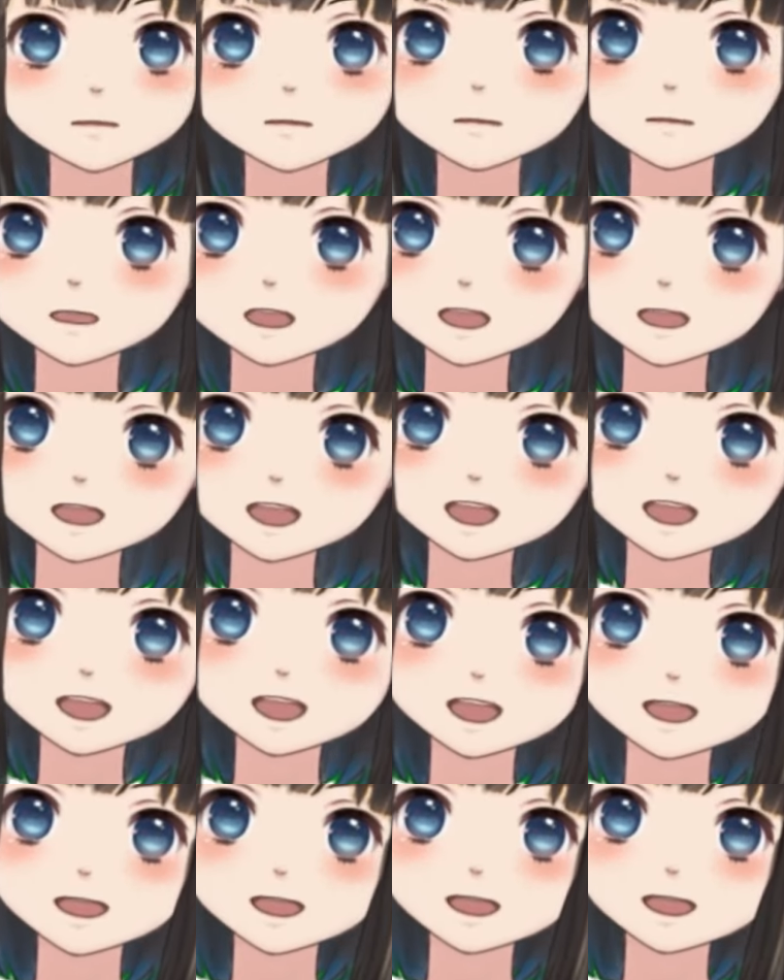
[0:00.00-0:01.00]
頭の中
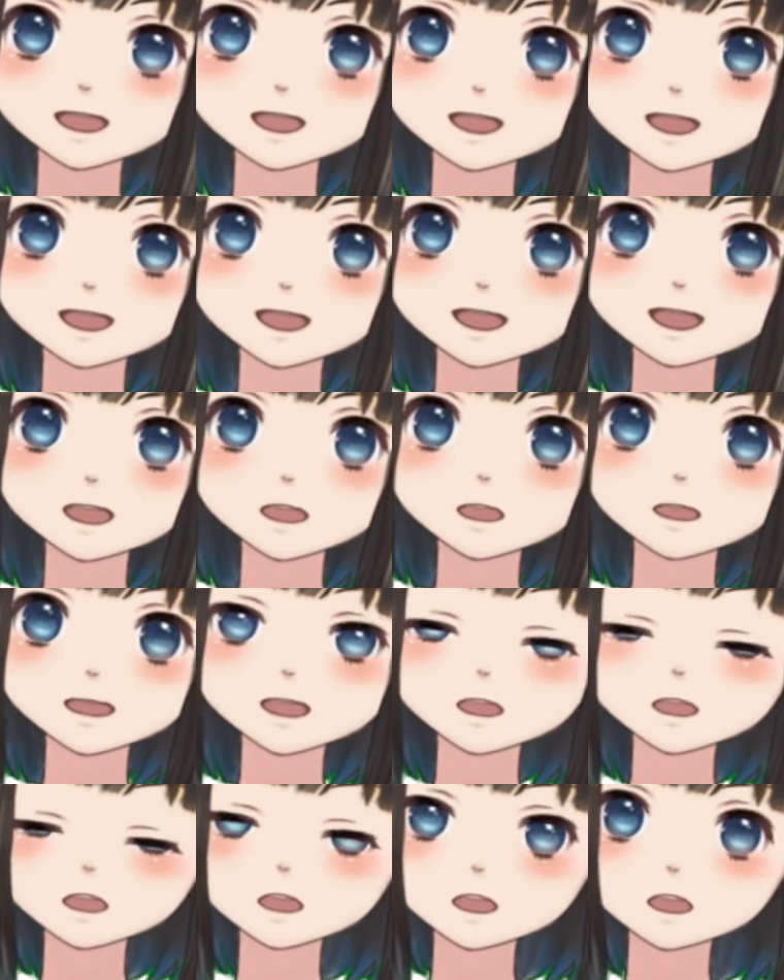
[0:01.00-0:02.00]
がお花畑、
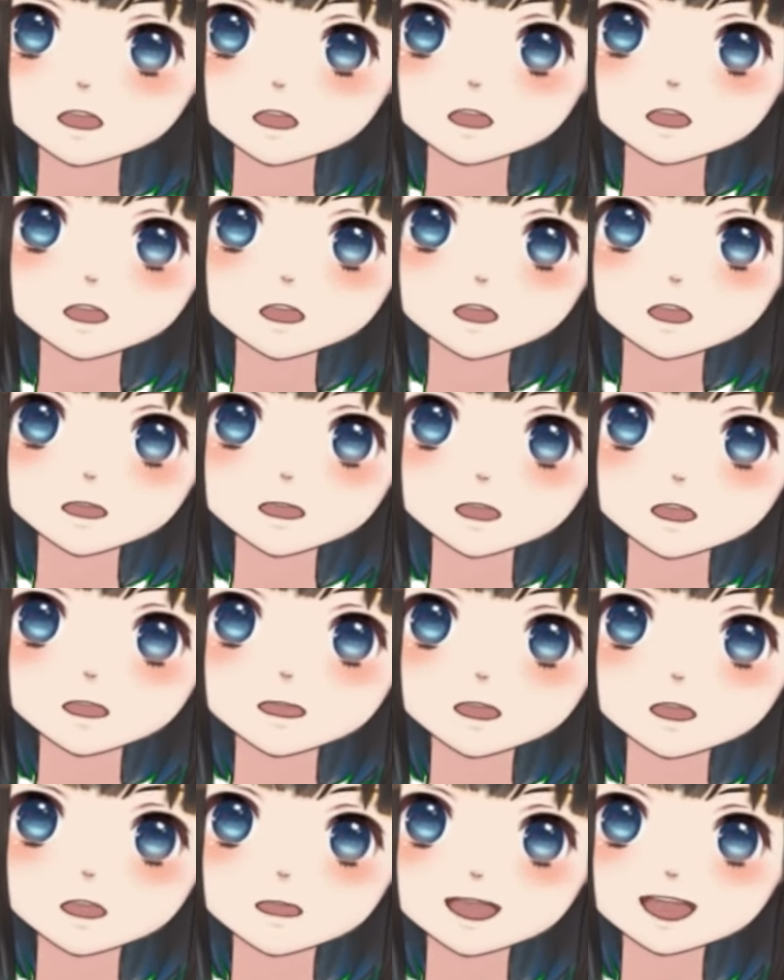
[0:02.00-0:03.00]
早く人間になりたい
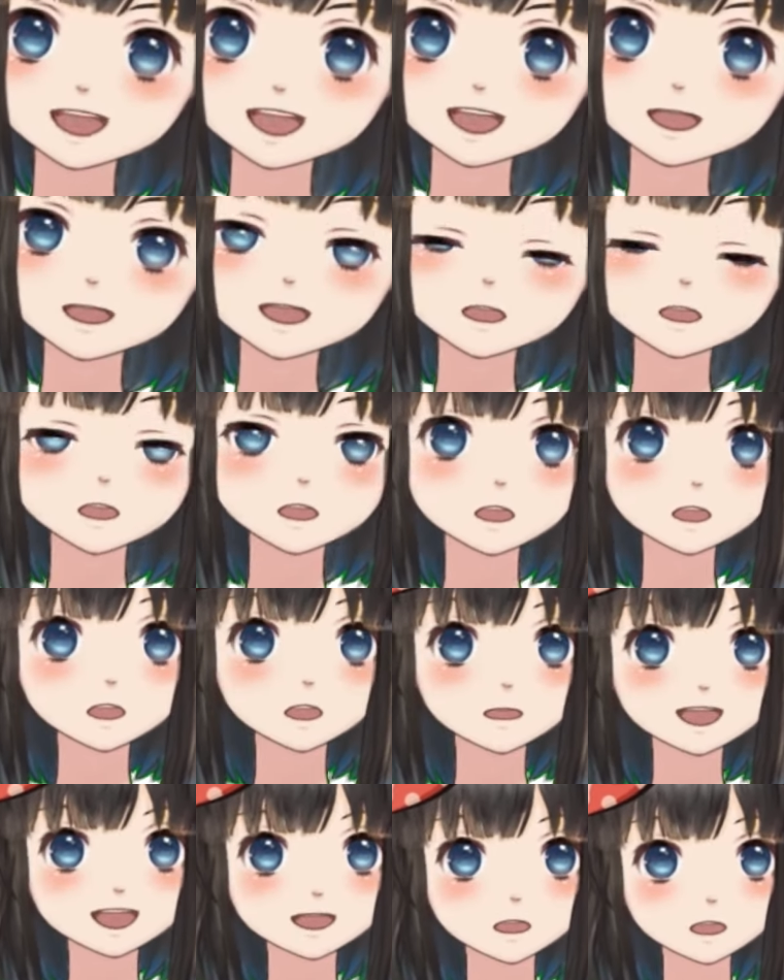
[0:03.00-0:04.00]
よ、忘年心理師の
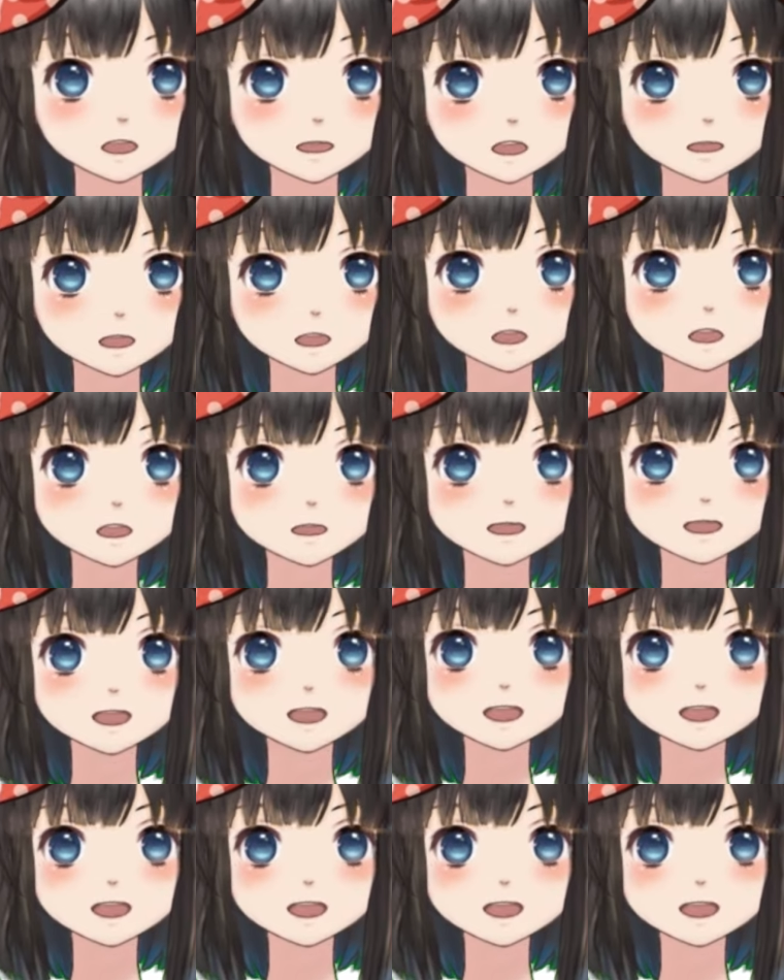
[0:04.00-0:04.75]
ミニブーです。